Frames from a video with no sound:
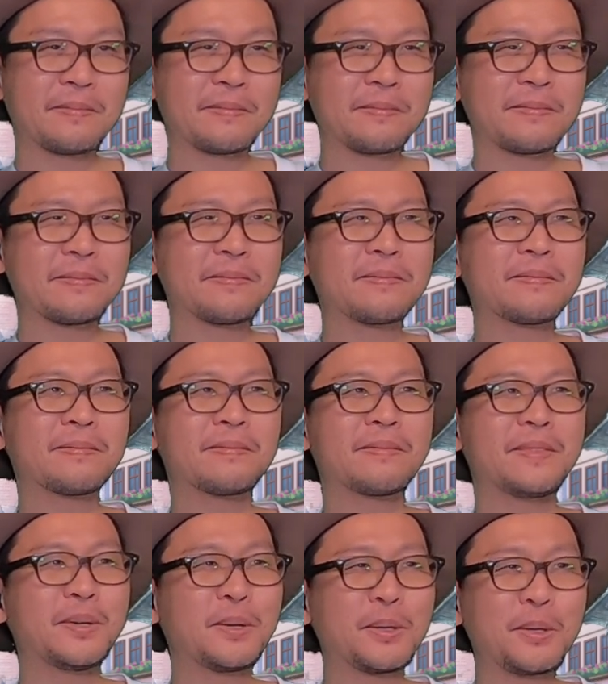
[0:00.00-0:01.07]
ん。うー
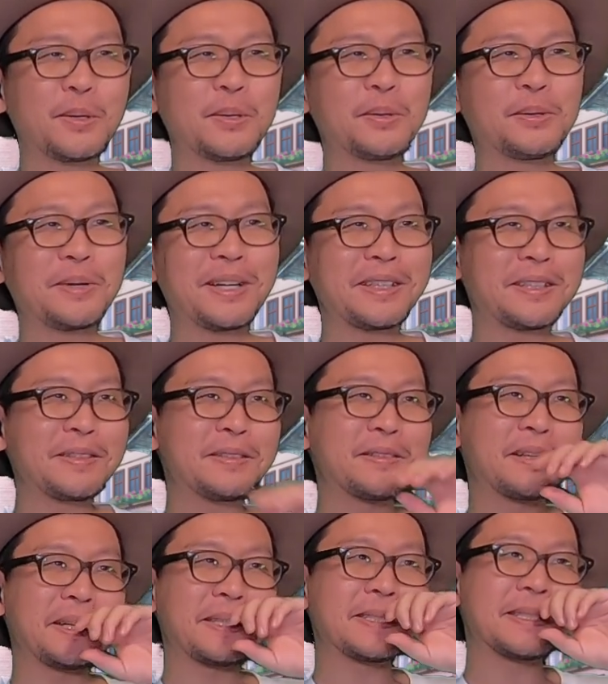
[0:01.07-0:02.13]
ん、余興とかに来
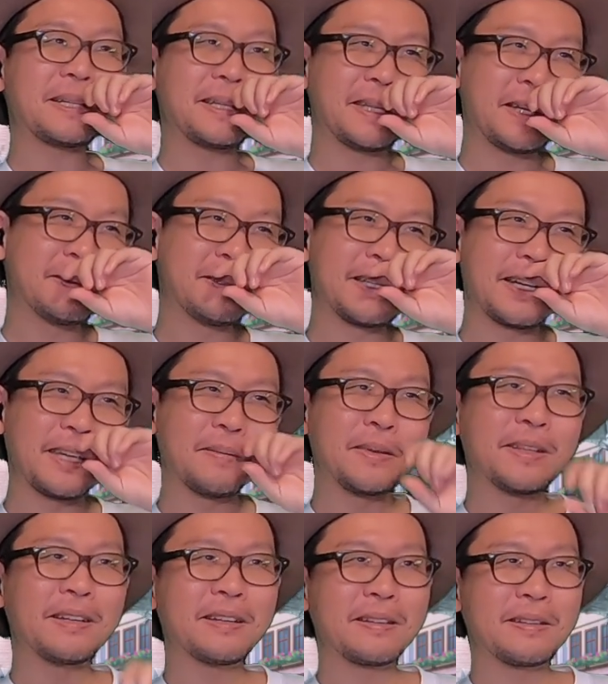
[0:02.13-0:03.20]
る感じかな、宴み
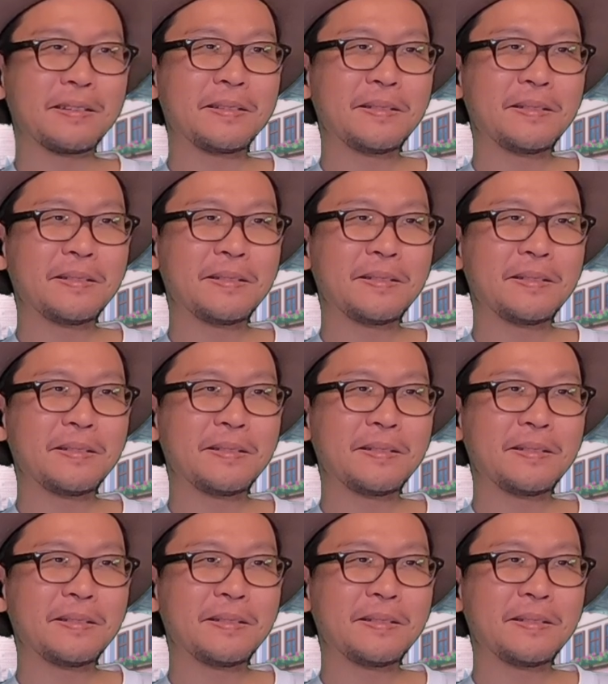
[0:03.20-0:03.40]
たい